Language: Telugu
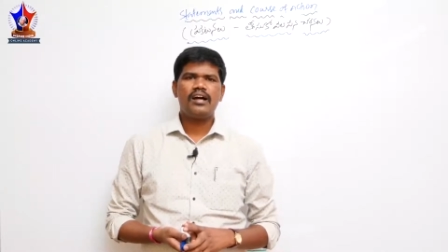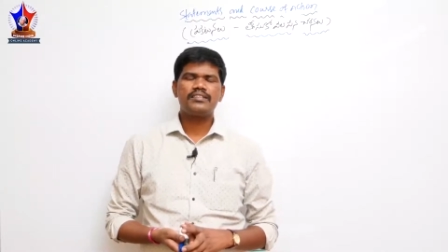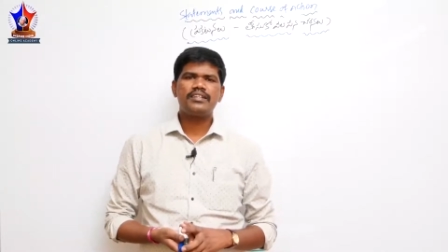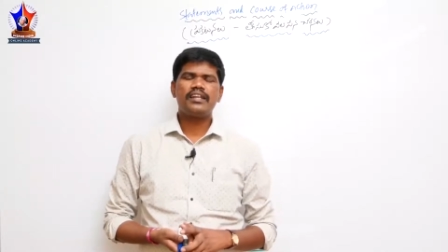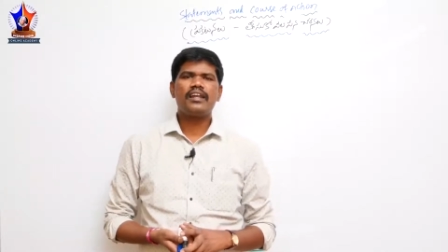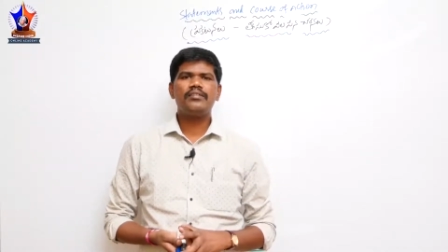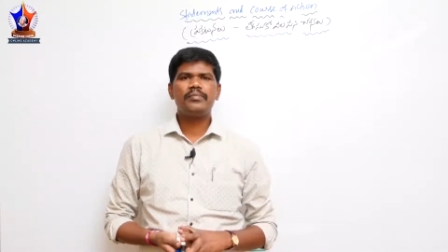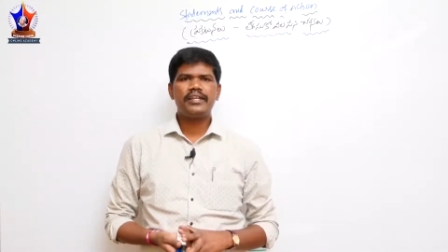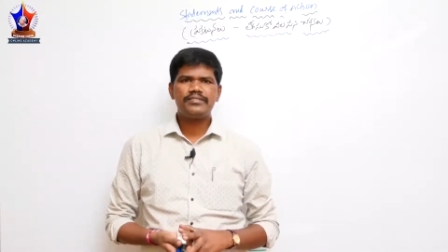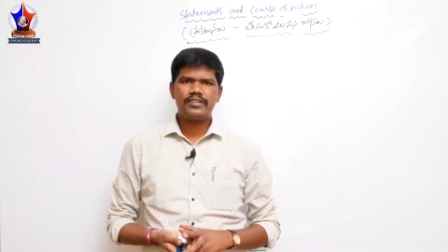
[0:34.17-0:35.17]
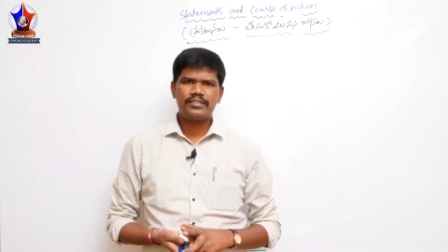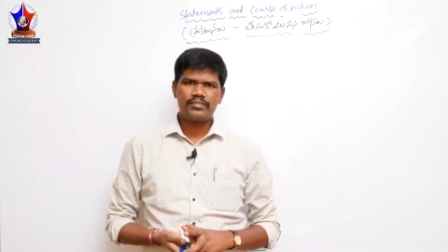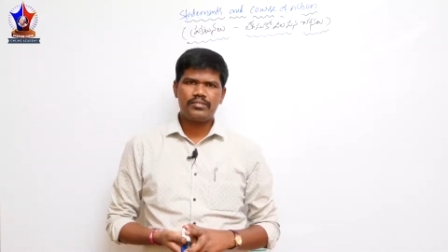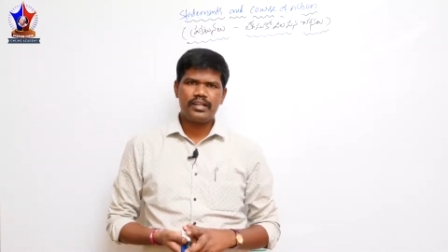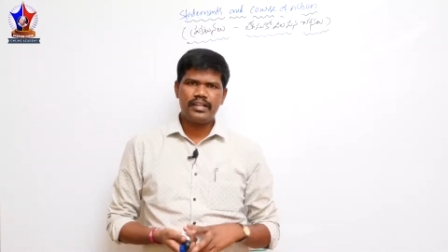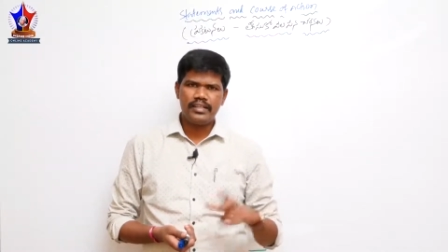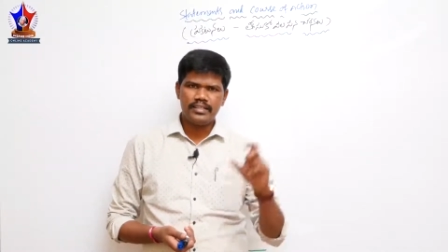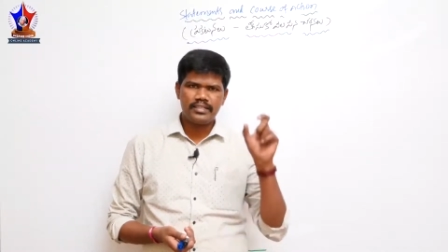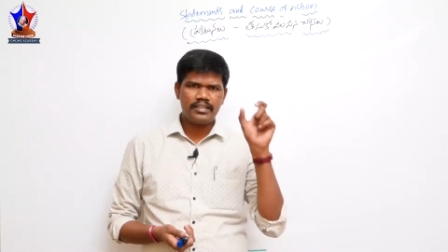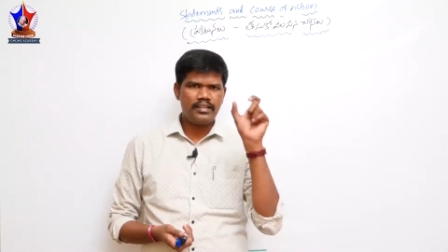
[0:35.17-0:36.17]
ఆ చర్యలను బేస్ చేసుకొని అంటే
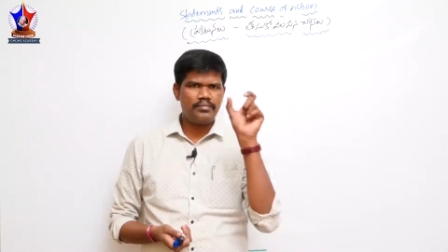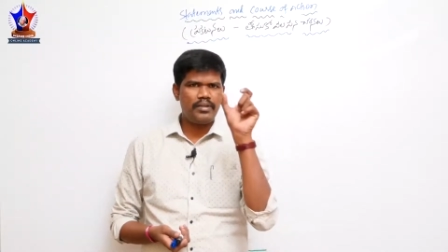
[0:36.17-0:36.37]
ఇచ్చిన